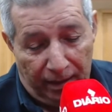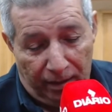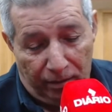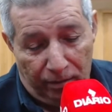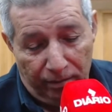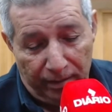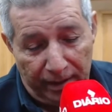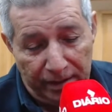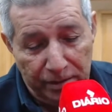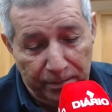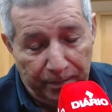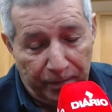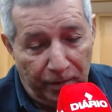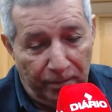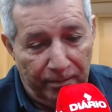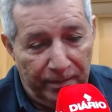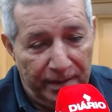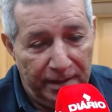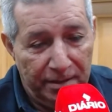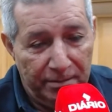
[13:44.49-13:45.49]
O grande
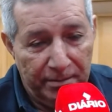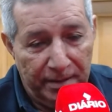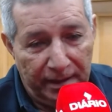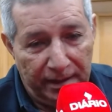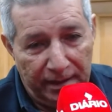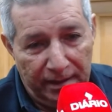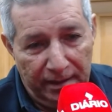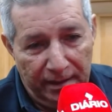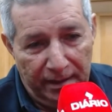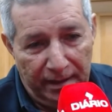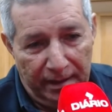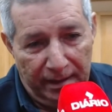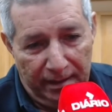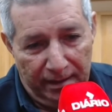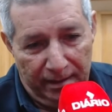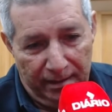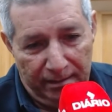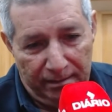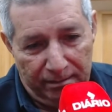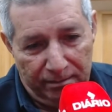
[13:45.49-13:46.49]
problema é que
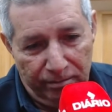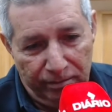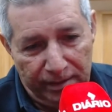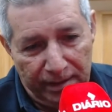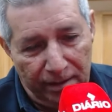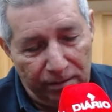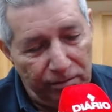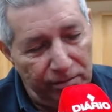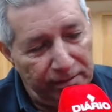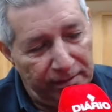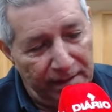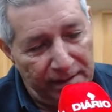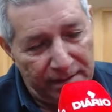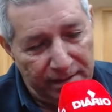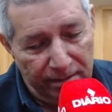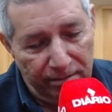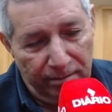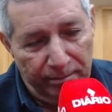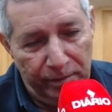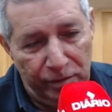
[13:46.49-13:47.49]
e, e, o que
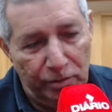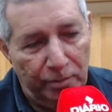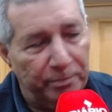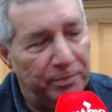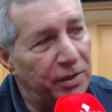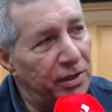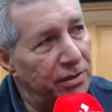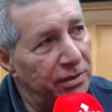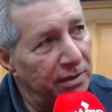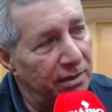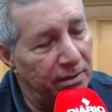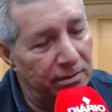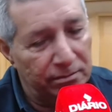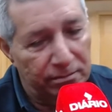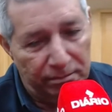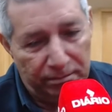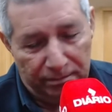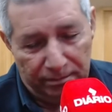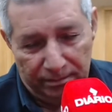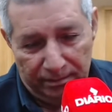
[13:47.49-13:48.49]
aconteceu, a minha
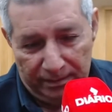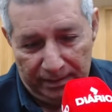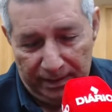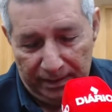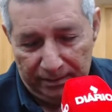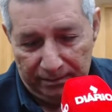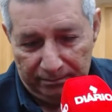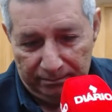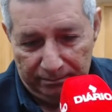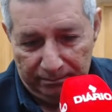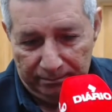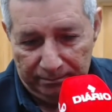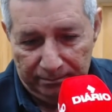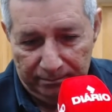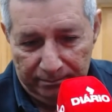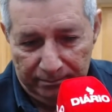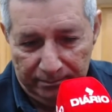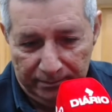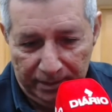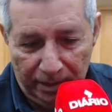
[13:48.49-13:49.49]
opinião, né,
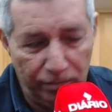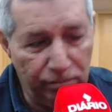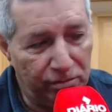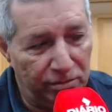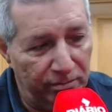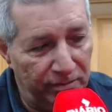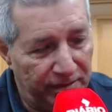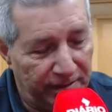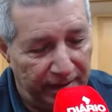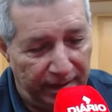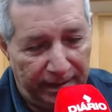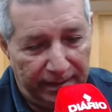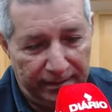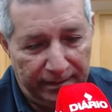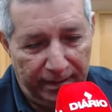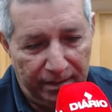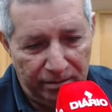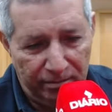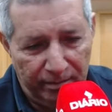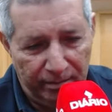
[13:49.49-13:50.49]
não como
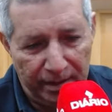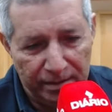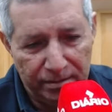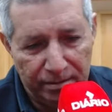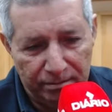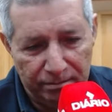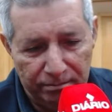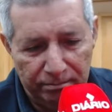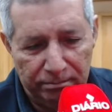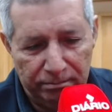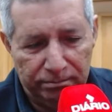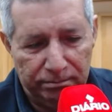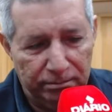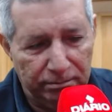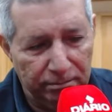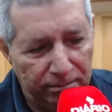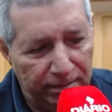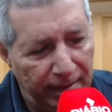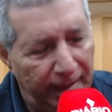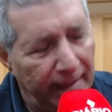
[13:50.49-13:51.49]
secretário, mas um,
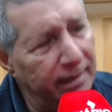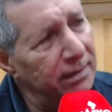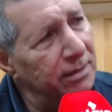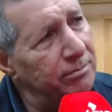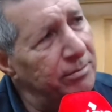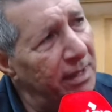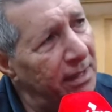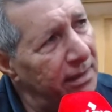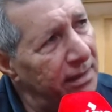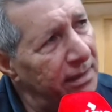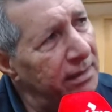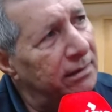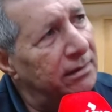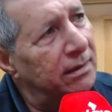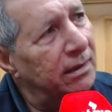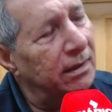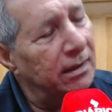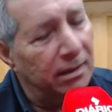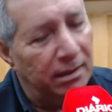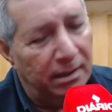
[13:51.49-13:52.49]
um cara que como milita,
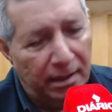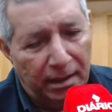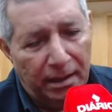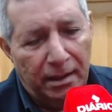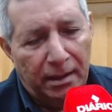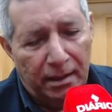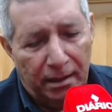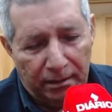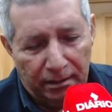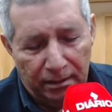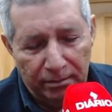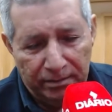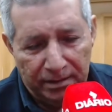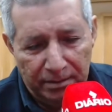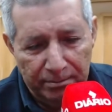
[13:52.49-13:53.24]
profissional da área, né, um pesquisador.